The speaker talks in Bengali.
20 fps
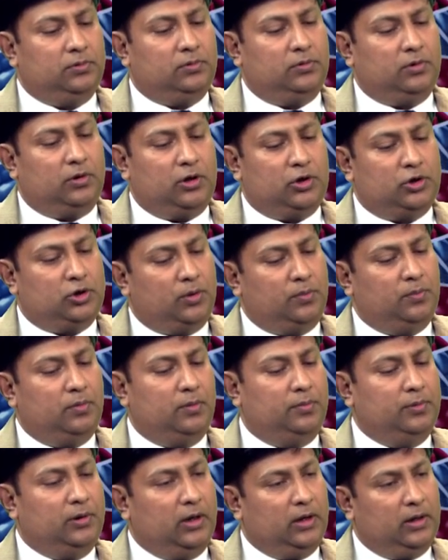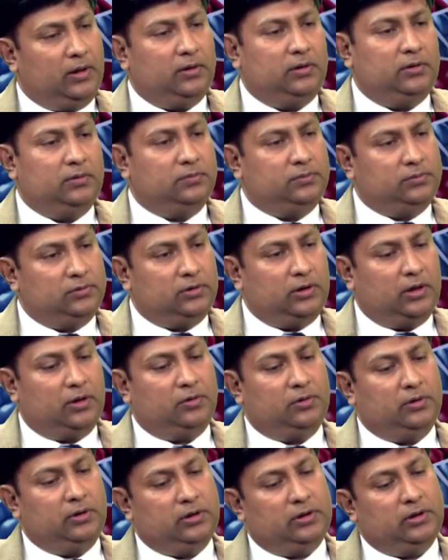করা সম্ভব না আচ্ছা।
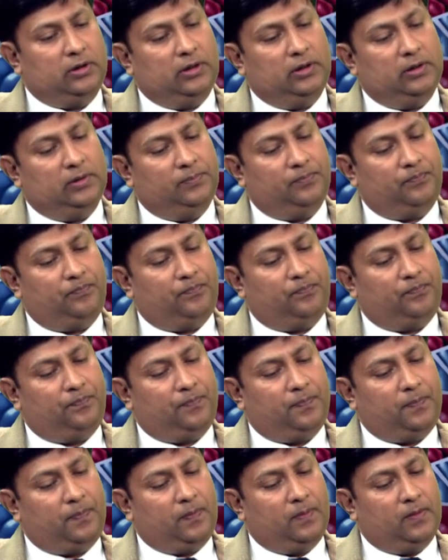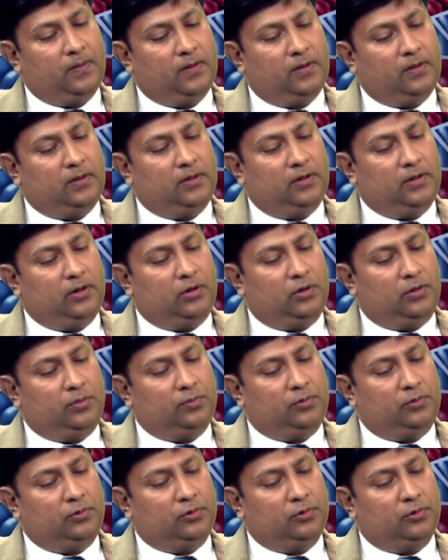কারণ এটা
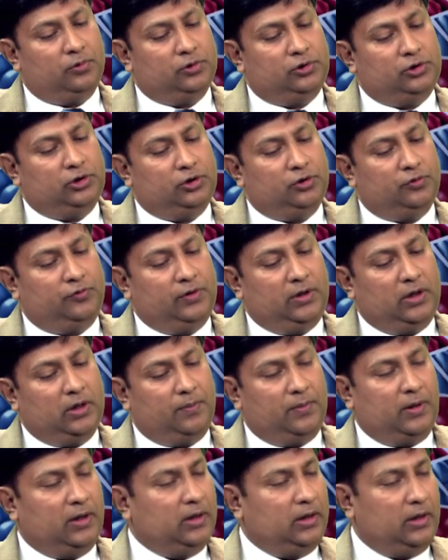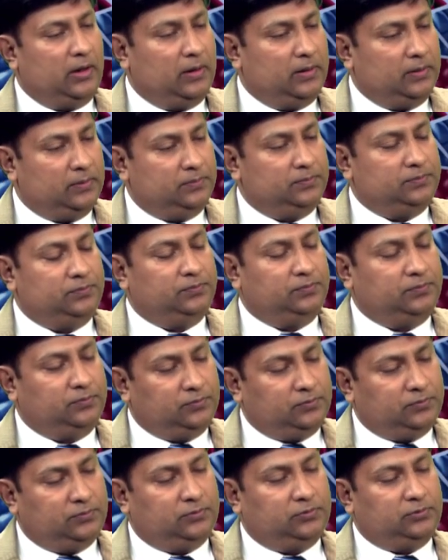এরকম কোনো সিজোফিনিয়ার বাংলা
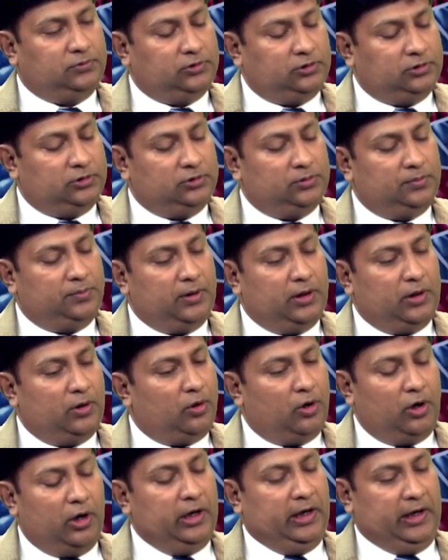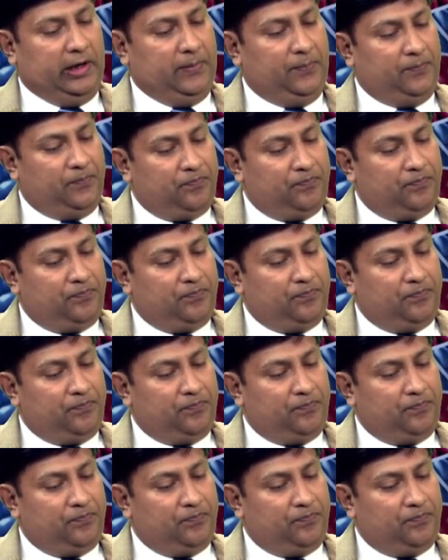বের হয়নি